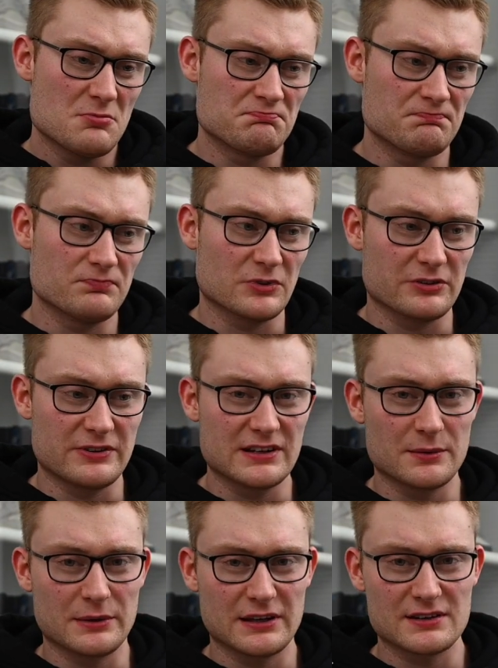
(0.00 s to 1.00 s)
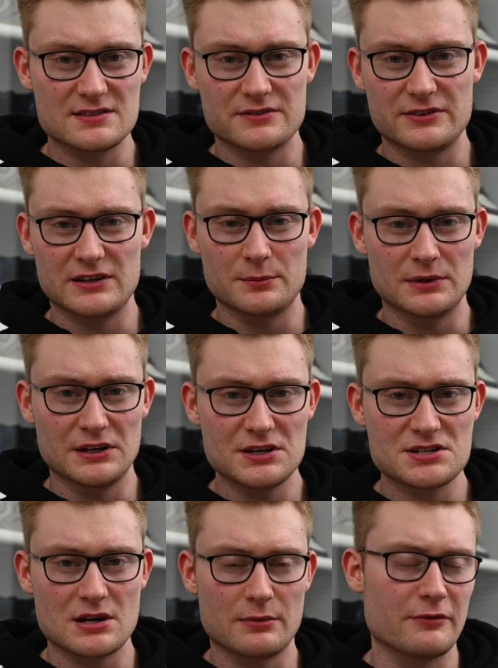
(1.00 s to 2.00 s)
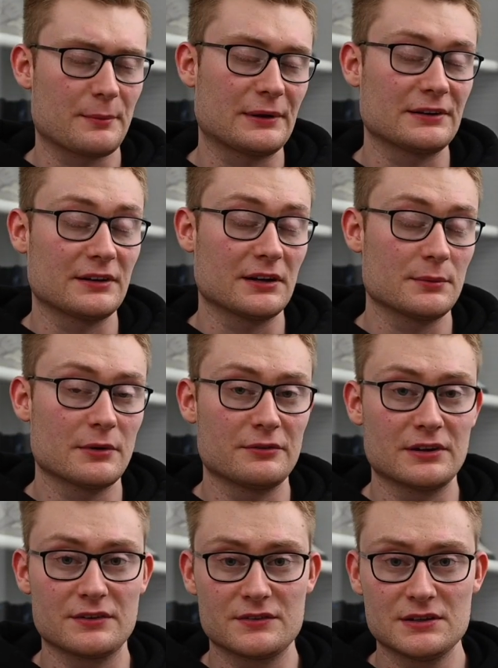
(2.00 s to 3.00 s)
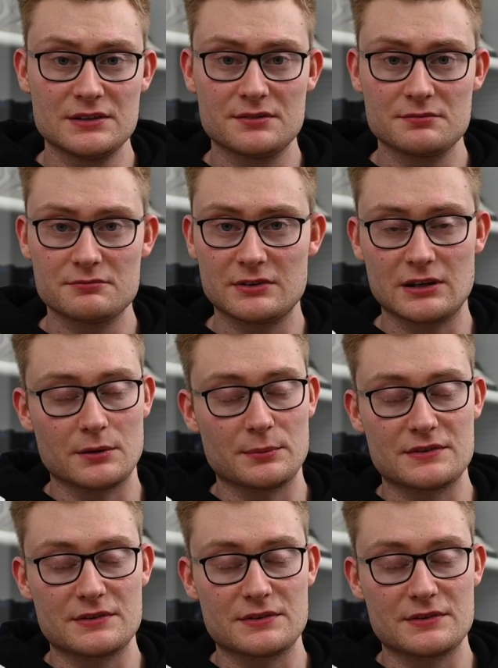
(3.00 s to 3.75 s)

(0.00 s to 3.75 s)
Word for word: hm, gefällt er mir jetzt, gefällt er mir nicht, aber wenn man ihn dann immer wieder sieht, wenn dann ein